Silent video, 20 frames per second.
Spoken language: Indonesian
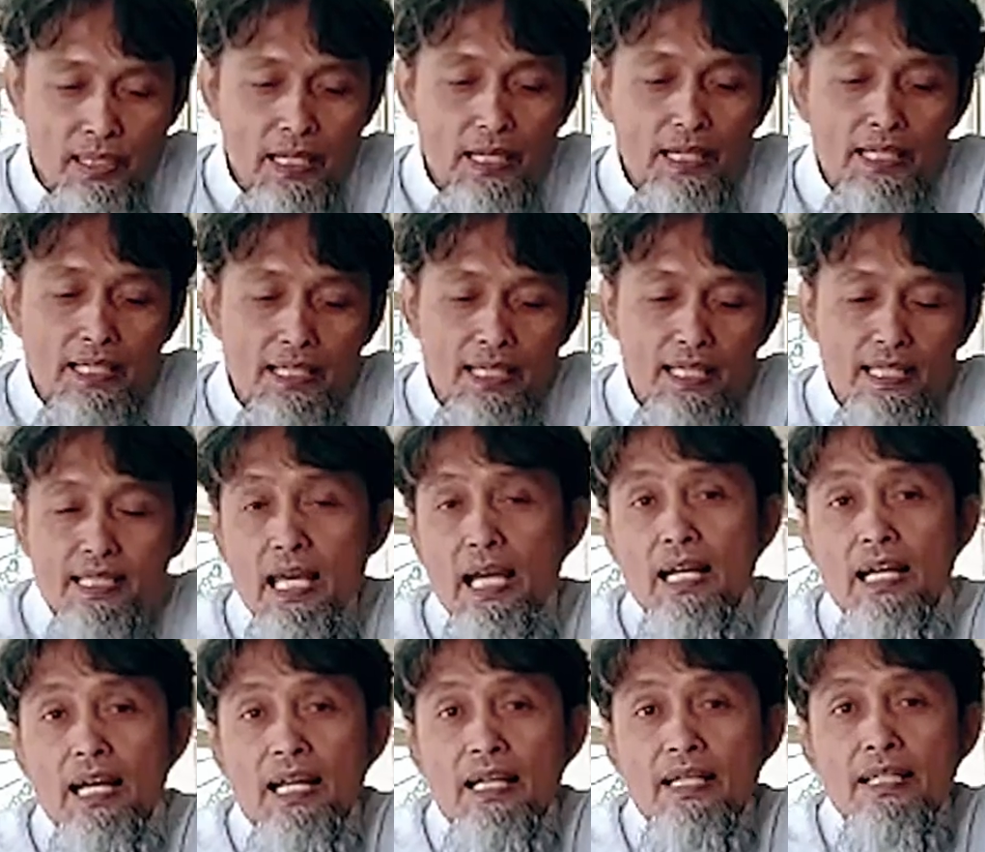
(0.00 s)
Nah,
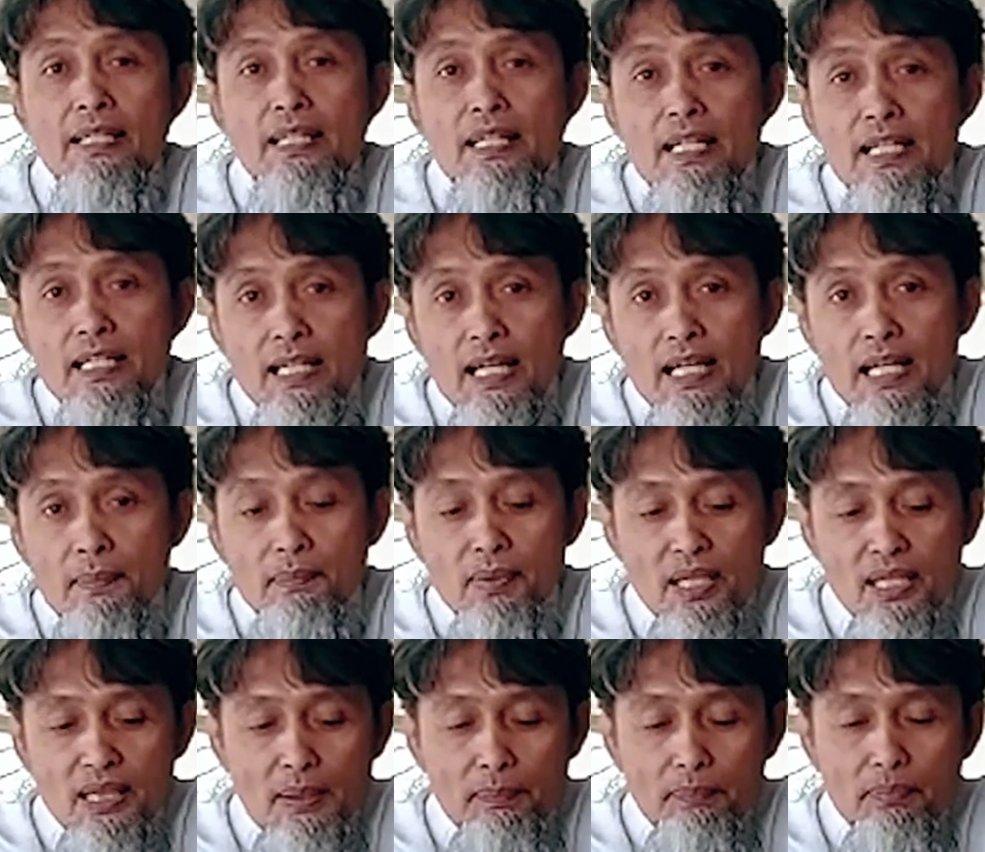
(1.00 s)
dikisahkan
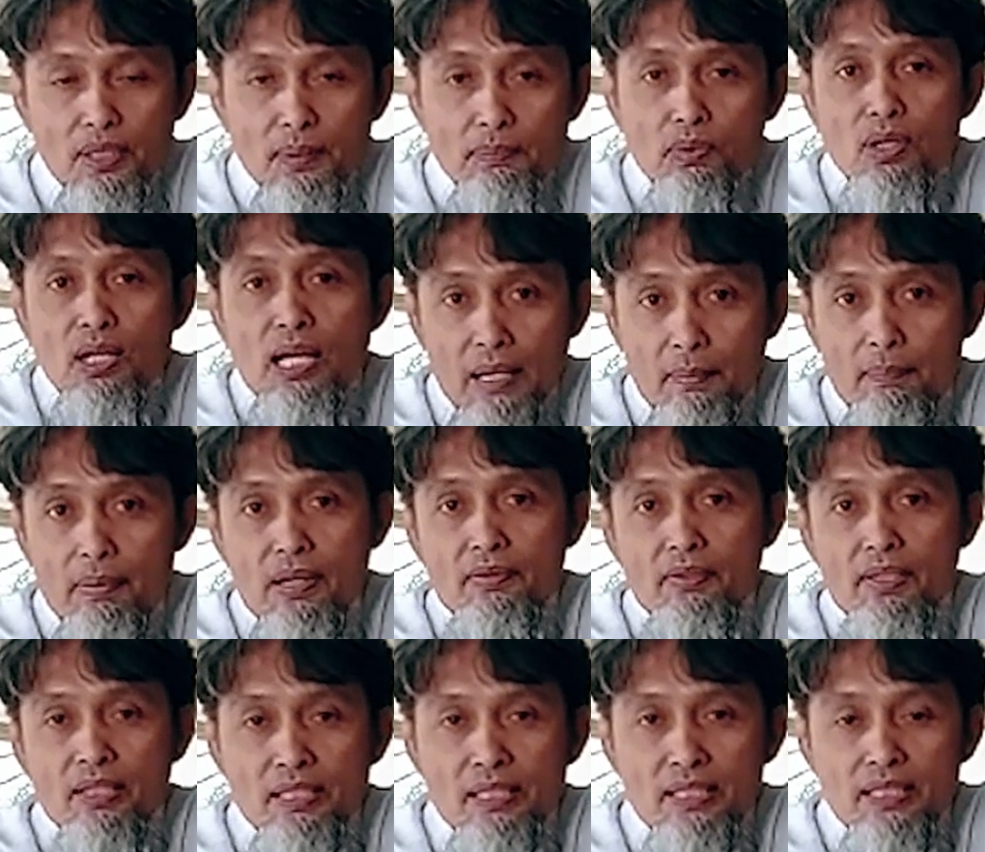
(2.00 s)
dalam kitab Tibun
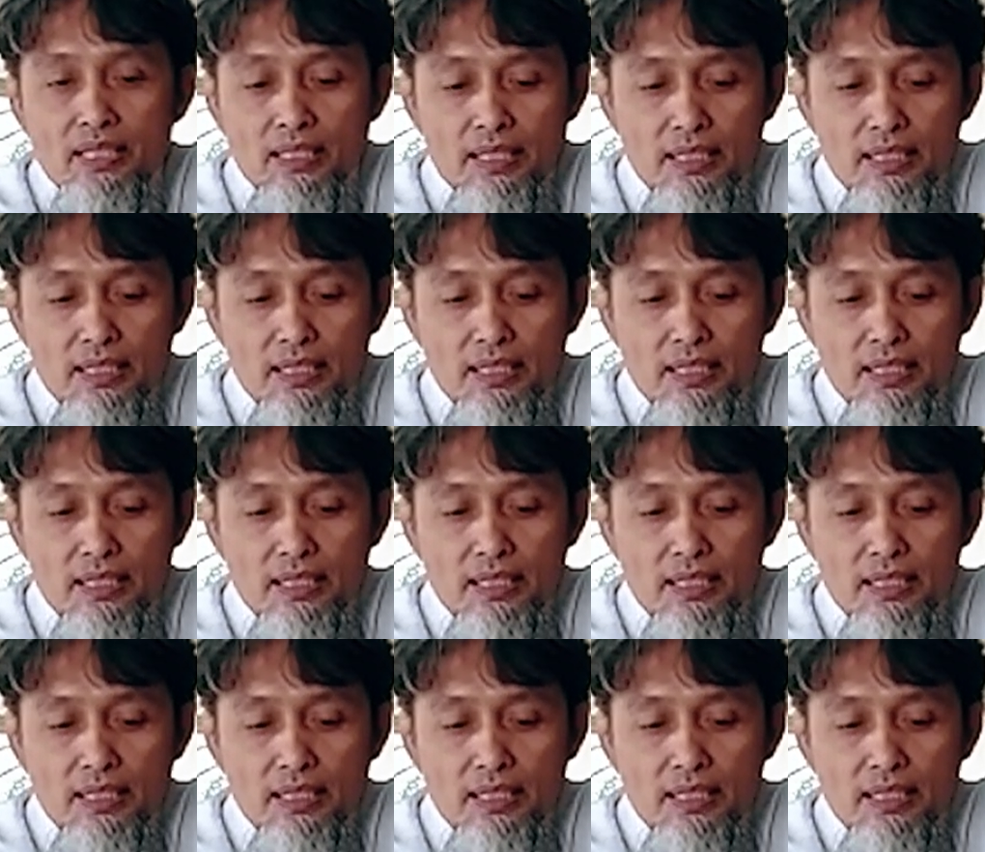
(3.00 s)
Nabawi,